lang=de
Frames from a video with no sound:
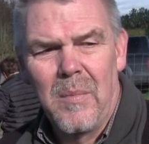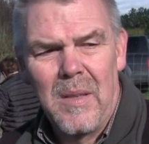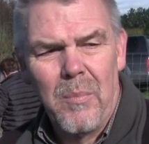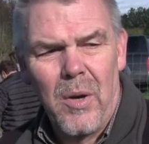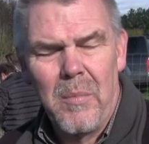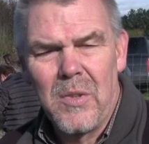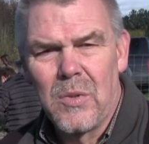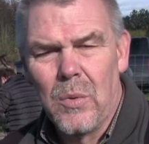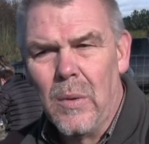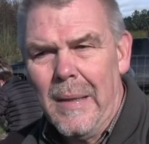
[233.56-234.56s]
eben die Bäume
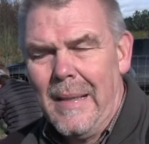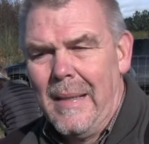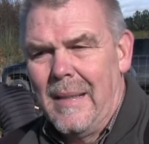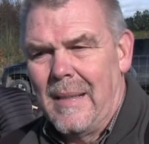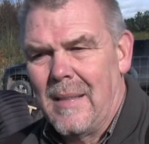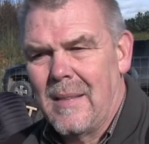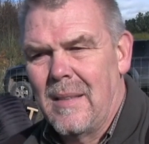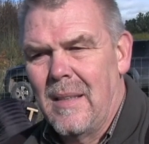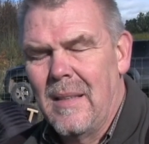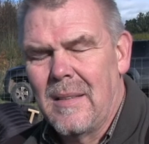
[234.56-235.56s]
so,
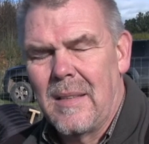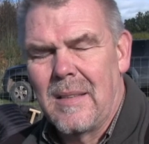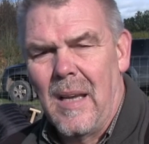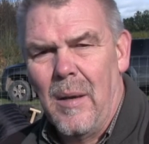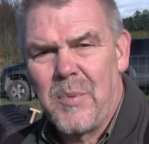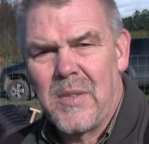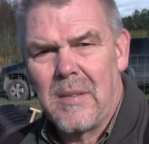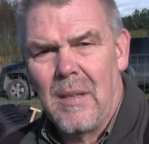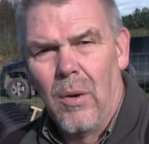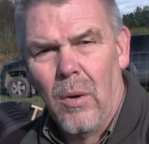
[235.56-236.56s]
dass die sich selbst